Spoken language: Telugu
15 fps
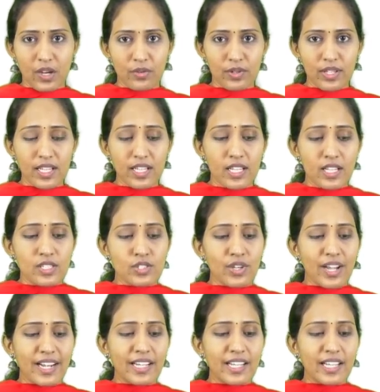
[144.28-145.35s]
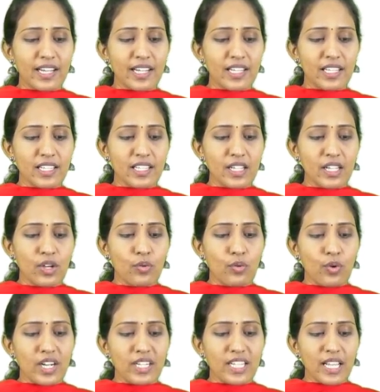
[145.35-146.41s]
అవునా సో అంటే ఏంటి
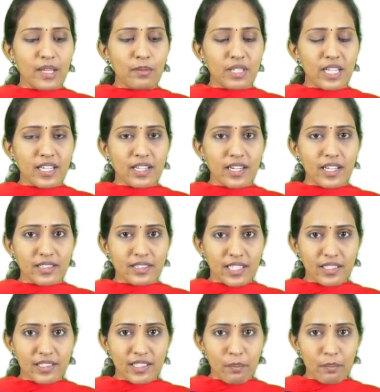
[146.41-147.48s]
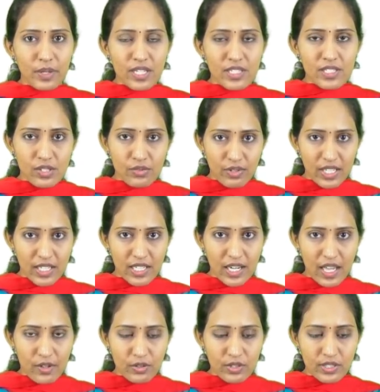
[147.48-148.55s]
ఒక టైం దగ్గర దీని టెంపరేచర్
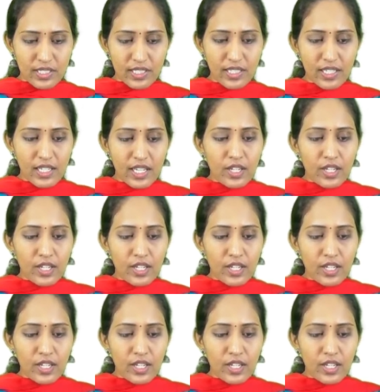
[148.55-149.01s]
వేరేలాగా ఉంటుంది